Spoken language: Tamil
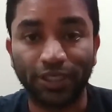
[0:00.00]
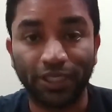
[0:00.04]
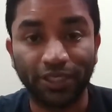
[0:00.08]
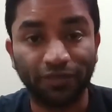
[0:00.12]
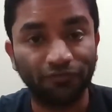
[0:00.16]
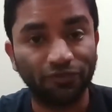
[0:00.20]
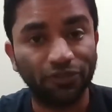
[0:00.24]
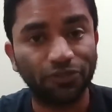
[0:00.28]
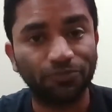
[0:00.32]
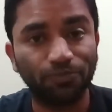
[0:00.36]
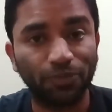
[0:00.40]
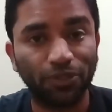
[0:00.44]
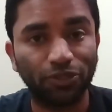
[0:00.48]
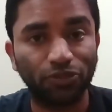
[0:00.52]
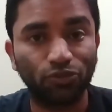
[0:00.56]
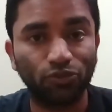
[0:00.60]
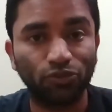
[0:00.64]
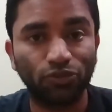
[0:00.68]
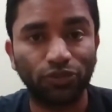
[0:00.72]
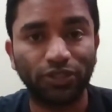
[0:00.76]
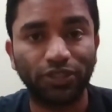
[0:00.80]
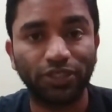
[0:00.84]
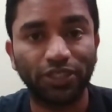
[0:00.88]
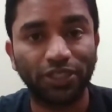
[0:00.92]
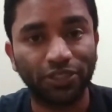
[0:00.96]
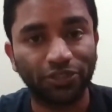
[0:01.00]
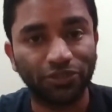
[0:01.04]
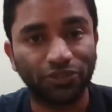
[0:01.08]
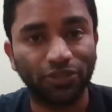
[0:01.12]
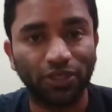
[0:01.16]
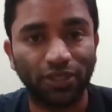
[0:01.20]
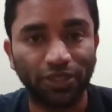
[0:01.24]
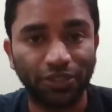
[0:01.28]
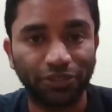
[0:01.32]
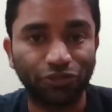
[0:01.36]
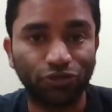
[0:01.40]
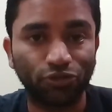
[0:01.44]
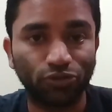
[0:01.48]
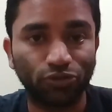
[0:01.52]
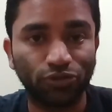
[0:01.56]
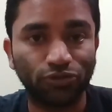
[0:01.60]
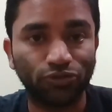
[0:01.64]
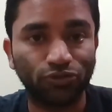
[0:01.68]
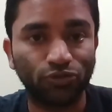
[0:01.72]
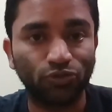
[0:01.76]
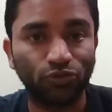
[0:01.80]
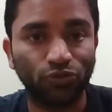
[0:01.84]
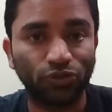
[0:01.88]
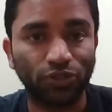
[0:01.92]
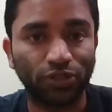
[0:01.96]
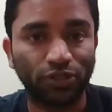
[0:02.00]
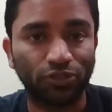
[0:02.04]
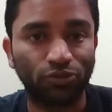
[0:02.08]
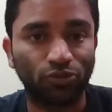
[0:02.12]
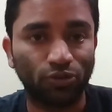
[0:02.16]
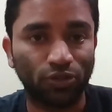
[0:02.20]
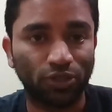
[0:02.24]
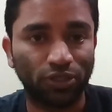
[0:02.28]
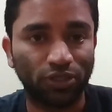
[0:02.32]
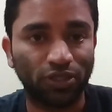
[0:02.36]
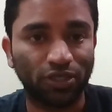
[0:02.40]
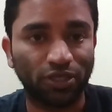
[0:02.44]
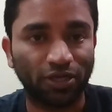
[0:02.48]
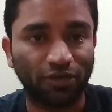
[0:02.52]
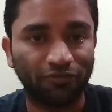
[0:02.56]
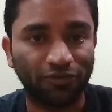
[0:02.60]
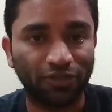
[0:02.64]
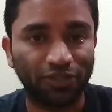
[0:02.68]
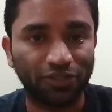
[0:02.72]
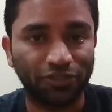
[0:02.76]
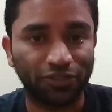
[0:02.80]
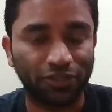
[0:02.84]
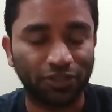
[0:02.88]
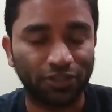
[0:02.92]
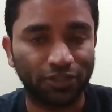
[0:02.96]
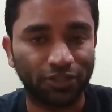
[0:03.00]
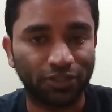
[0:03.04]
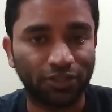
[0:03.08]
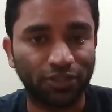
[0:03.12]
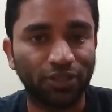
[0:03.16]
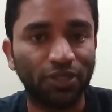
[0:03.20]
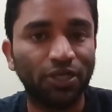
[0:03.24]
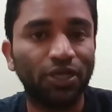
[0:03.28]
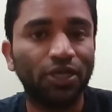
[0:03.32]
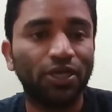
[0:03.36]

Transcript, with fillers: இன்வெஸ்ட்மெண்ட்டும் இருக்குது இன் இன்சூரன்ஸும் uh, இருக்குது உங்களுக்கு கவரேஜ் இருக்குது